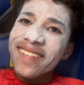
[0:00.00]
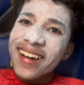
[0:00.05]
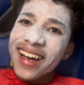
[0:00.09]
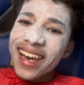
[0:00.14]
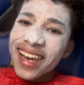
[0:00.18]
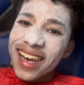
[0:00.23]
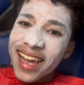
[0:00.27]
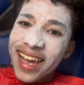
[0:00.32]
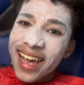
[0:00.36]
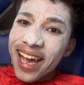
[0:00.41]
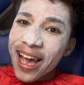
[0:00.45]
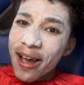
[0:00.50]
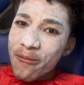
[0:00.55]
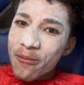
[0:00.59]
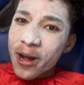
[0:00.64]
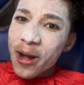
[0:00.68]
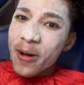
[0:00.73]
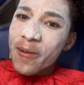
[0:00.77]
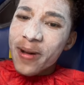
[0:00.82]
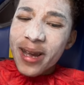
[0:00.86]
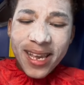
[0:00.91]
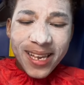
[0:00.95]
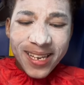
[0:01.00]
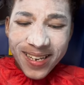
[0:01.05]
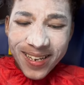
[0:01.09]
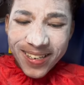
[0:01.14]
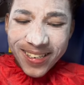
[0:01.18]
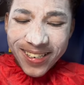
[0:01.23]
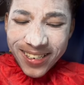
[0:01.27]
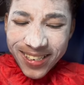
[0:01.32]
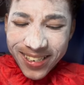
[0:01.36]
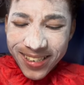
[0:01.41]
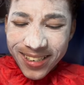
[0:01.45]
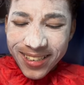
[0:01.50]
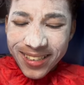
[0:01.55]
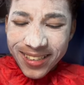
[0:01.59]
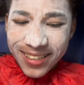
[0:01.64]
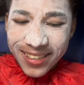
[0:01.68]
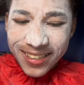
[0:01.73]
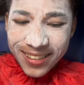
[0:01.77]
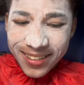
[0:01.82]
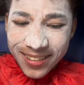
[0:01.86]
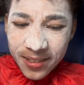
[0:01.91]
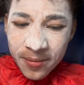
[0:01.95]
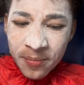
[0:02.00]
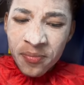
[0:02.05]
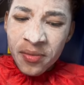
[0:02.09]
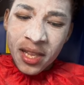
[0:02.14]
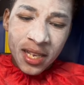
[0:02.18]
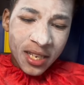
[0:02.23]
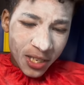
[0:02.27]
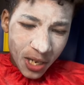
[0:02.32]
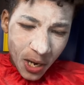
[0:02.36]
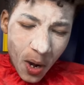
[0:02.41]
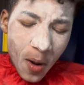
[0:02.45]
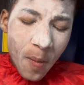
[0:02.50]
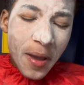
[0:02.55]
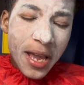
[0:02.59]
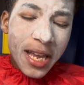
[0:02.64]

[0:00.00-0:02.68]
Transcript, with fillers: वाला है आपका भाई को चलो भाई